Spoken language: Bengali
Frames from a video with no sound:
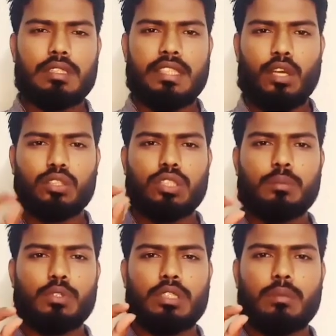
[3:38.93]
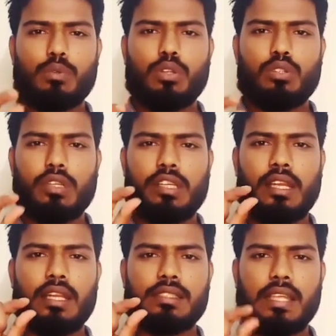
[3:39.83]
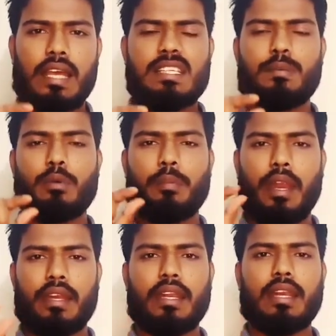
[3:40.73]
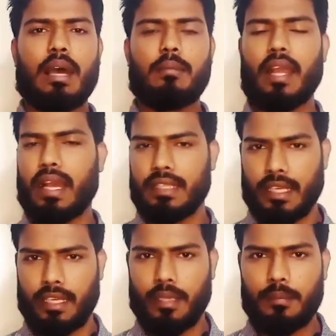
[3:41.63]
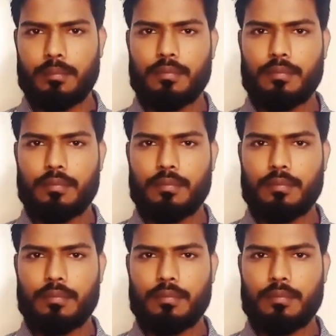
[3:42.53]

যে অংশের মধ্যে মূলত নিডেলের সাইজ এবং ব্র্যান্ডের নাম লেখা থাকে